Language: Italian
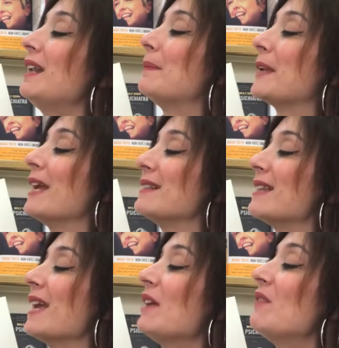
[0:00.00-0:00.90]
la
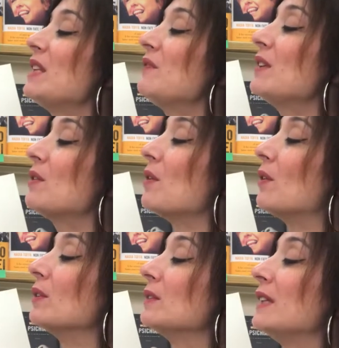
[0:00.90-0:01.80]
prese e
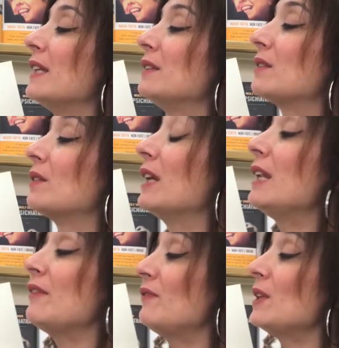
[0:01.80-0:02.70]
verificò dentro e
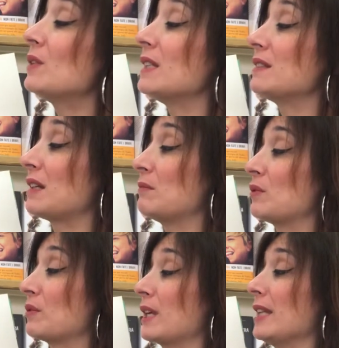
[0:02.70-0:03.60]
la infilò dentro il
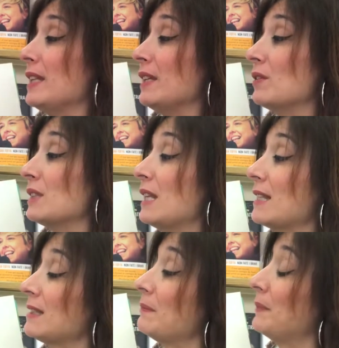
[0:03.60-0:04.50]
moncherino
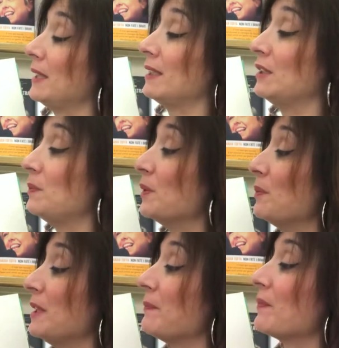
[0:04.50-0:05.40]
della zampetta di Piopì.